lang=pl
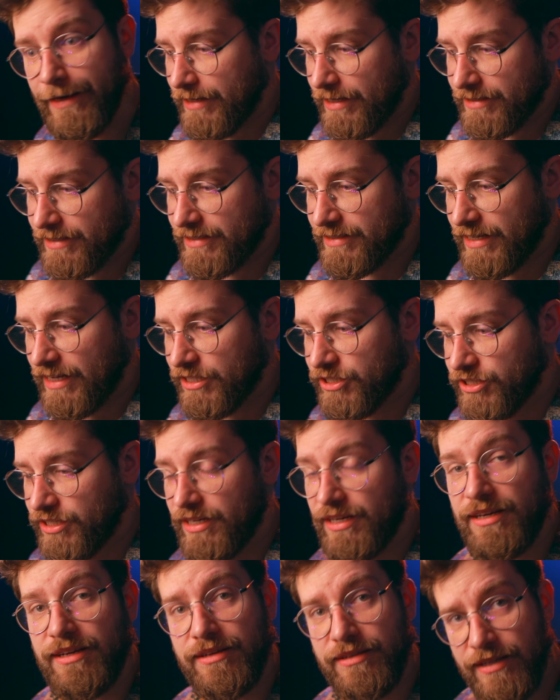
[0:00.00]
na
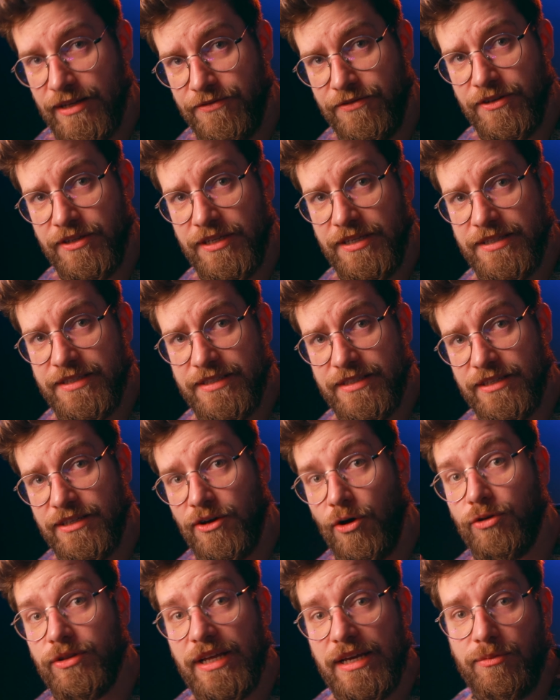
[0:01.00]
zasadzie definicji
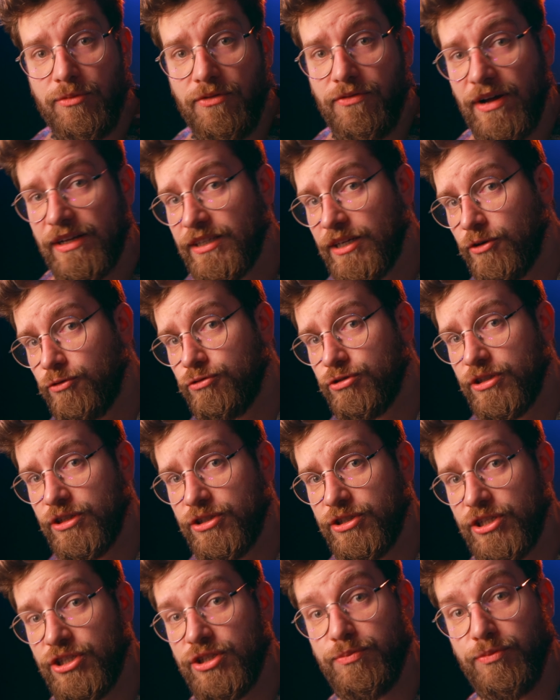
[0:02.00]
odejmowania różnych
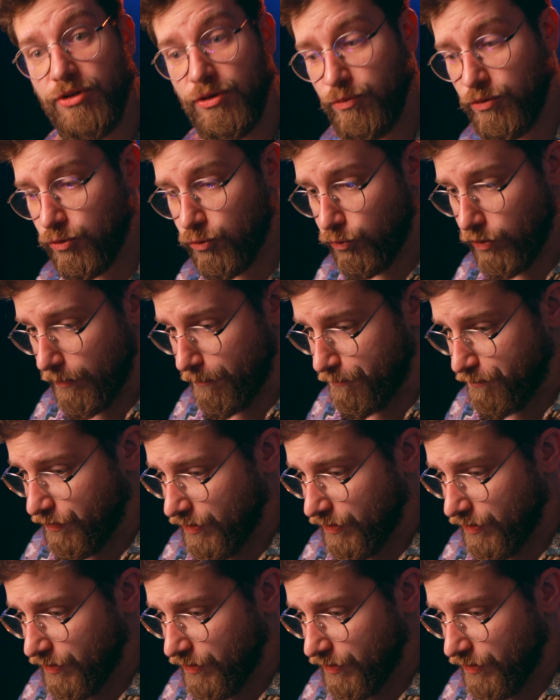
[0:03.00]
rzeczy pod modułem.